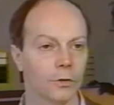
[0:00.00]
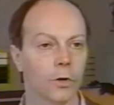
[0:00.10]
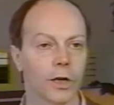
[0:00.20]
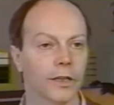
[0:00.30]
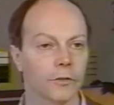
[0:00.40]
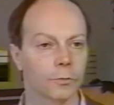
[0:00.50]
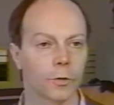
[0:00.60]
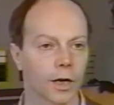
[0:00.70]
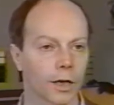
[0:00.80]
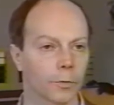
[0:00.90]
qui ont un
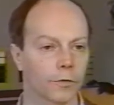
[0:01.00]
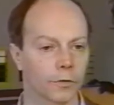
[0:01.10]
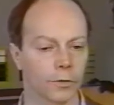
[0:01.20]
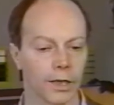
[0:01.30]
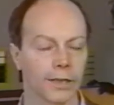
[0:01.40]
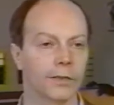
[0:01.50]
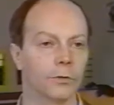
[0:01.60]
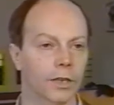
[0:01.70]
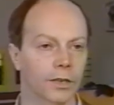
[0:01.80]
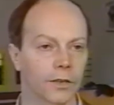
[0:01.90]
espoir professionnel,
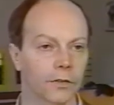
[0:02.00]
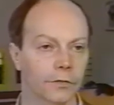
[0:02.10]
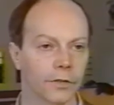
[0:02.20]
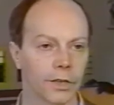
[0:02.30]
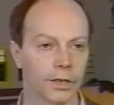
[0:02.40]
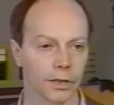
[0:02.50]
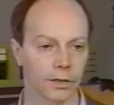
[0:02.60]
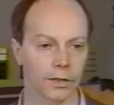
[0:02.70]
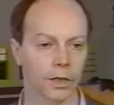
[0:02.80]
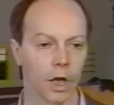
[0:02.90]
qui ont très très envie
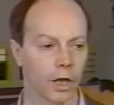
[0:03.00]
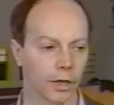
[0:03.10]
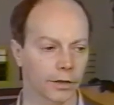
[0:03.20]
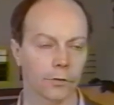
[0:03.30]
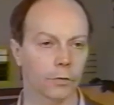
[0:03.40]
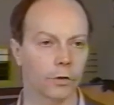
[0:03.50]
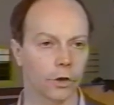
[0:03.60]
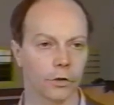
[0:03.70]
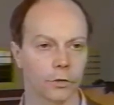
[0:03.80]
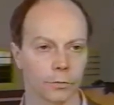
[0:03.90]
et qui, qui se
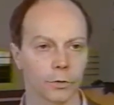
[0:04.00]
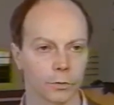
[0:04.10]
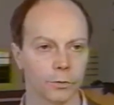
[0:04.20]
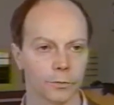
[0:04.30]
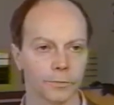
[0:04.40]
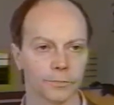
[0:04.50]
donnent beaucoup.